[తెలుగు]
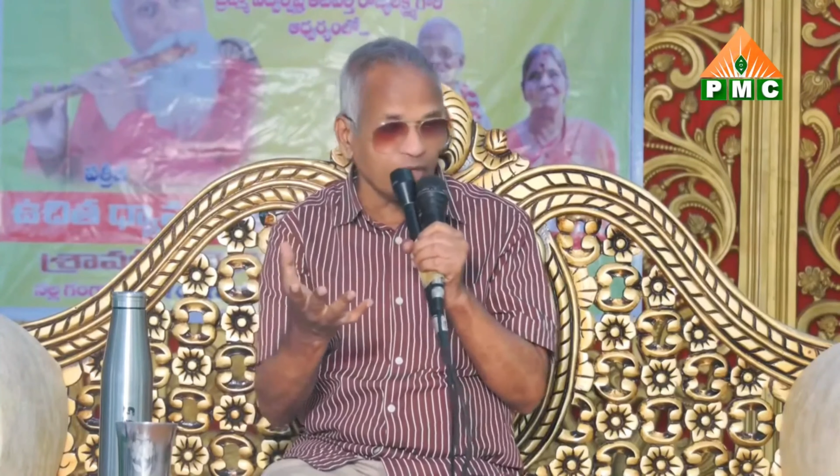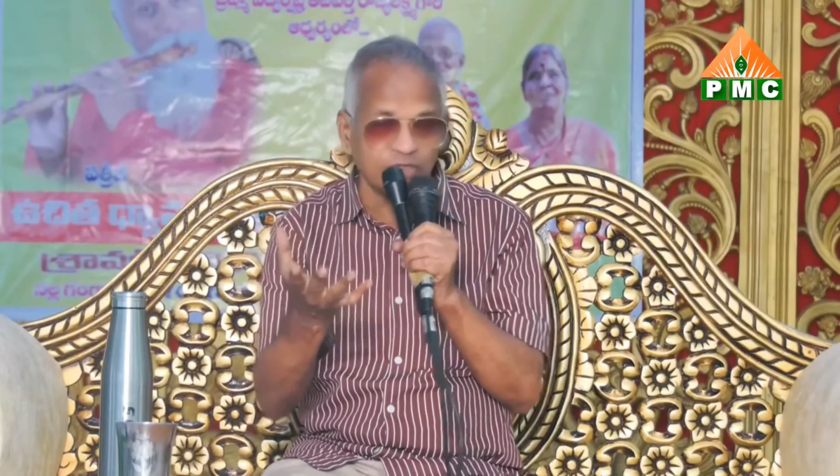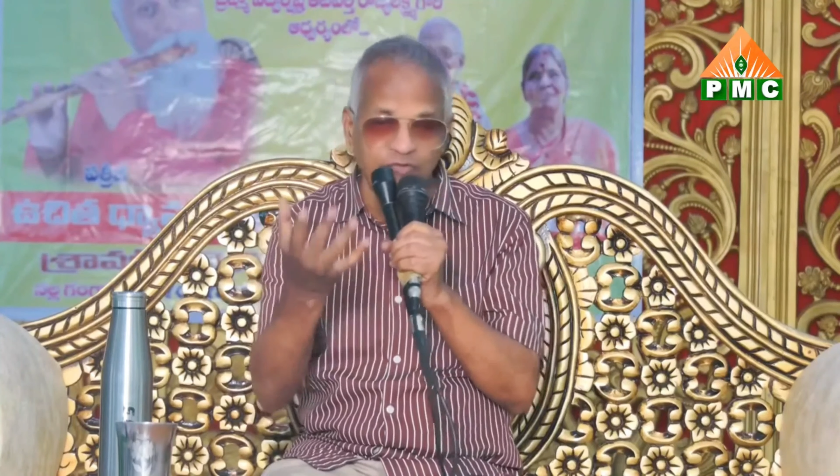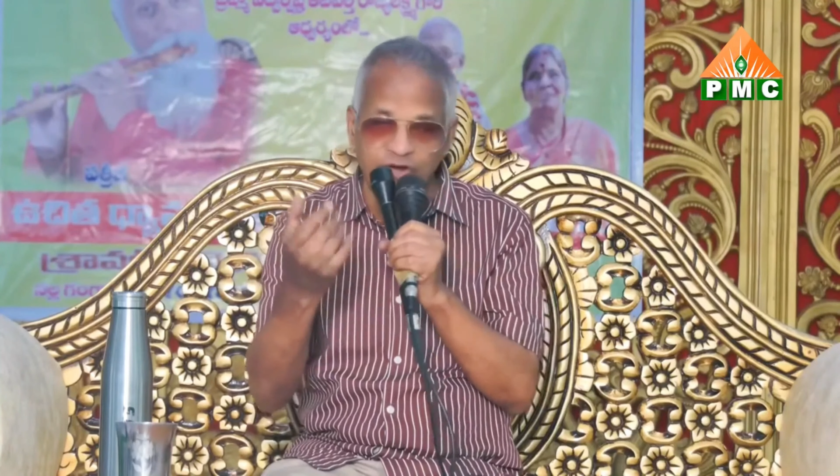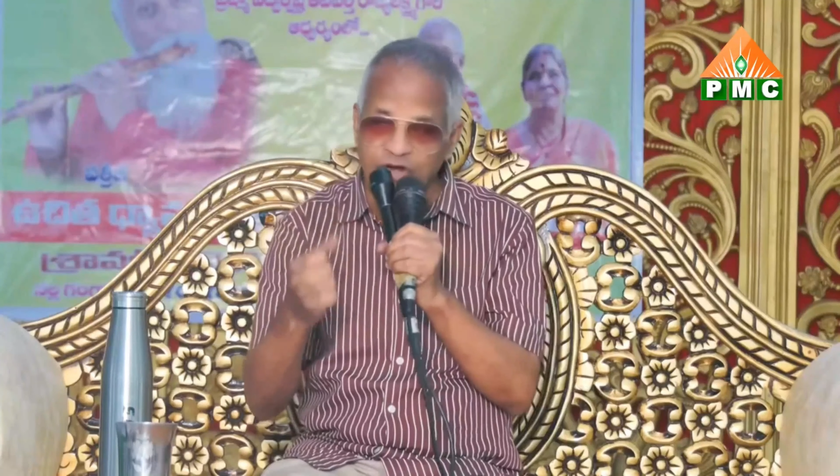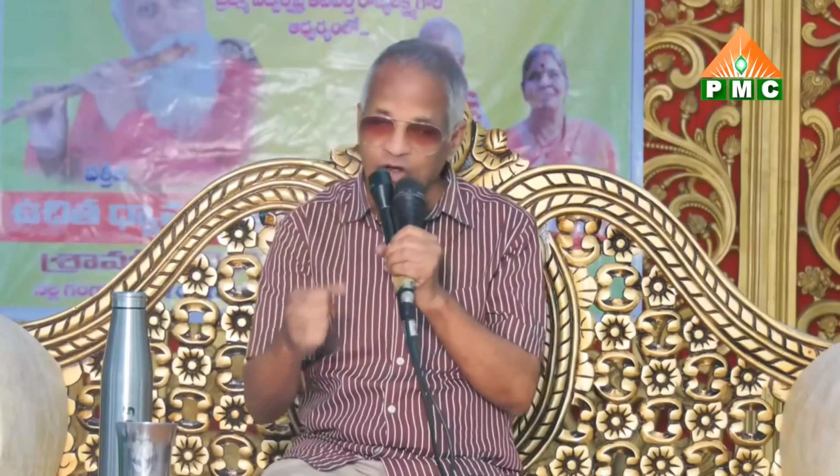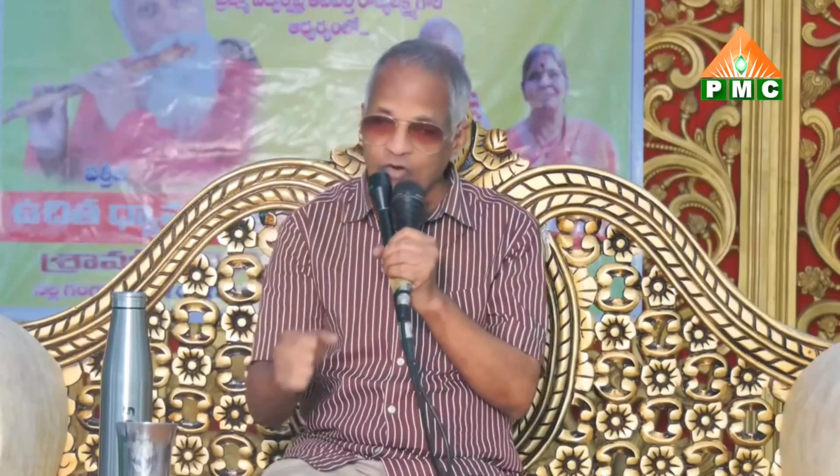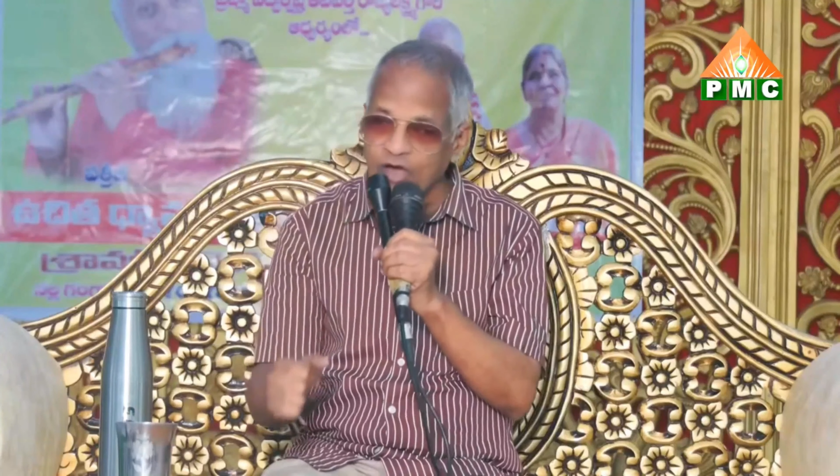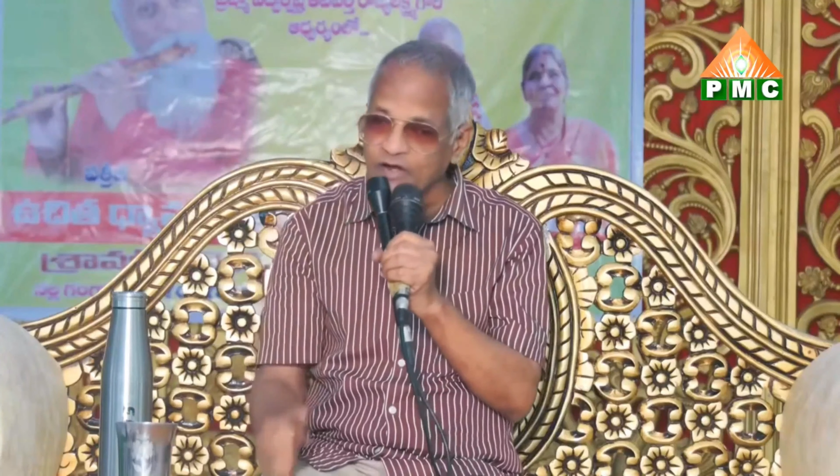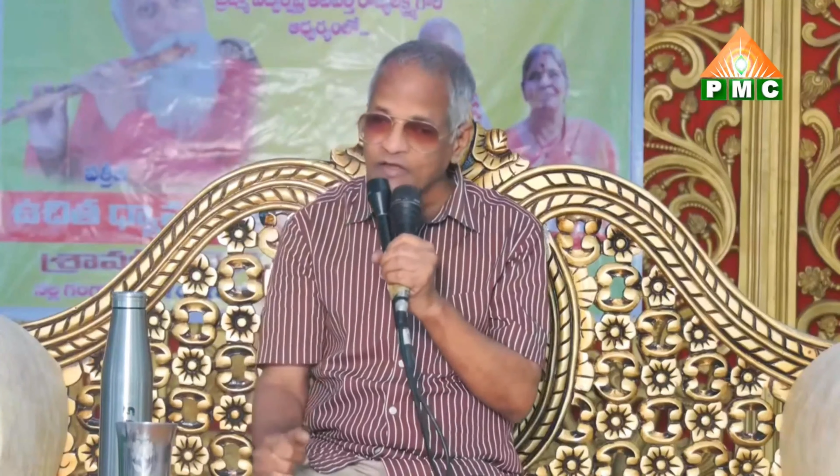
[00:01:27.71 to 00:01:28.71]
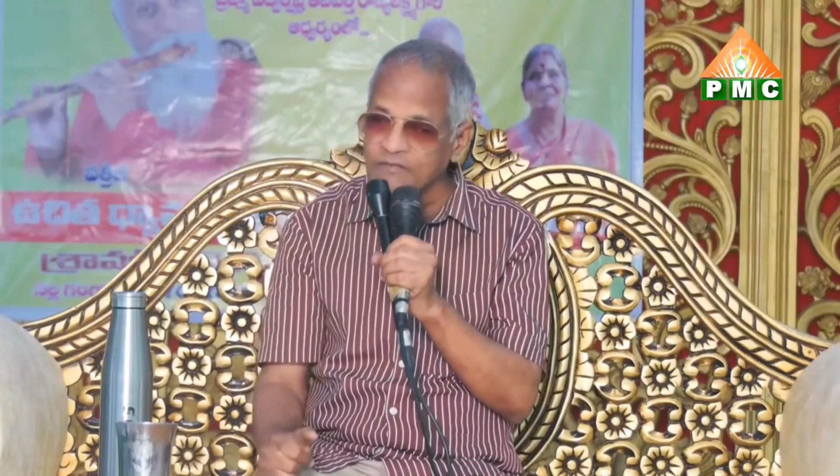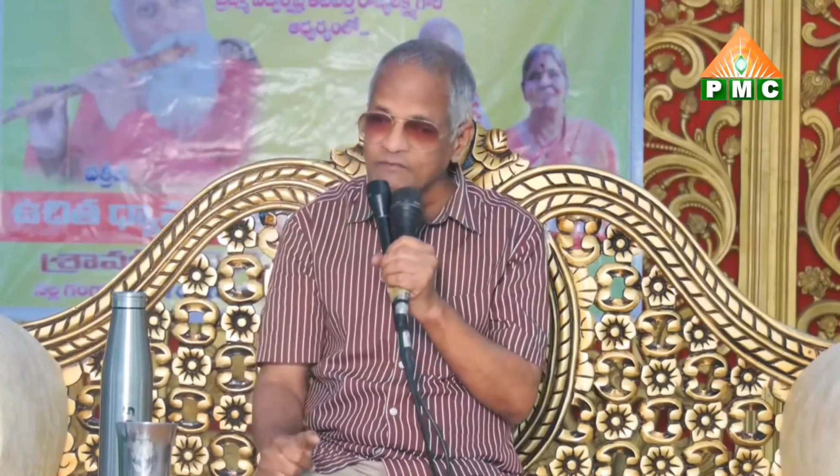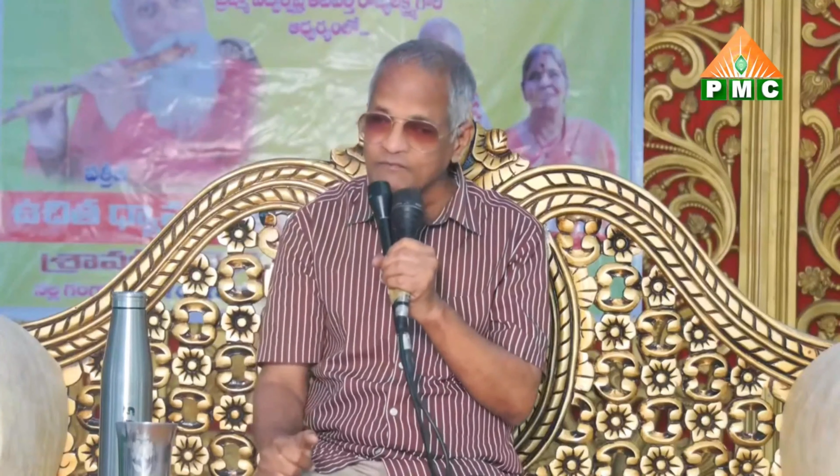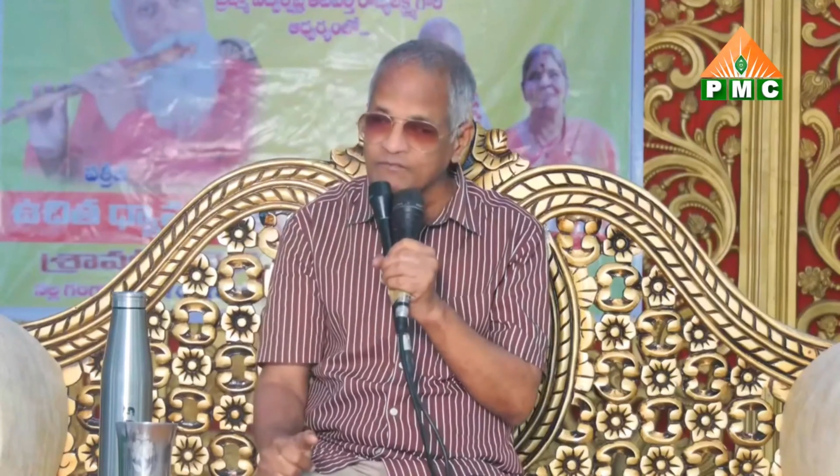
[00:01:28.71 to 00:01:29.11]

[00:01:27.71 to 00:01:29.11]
పదం వింటున్నాం కానీ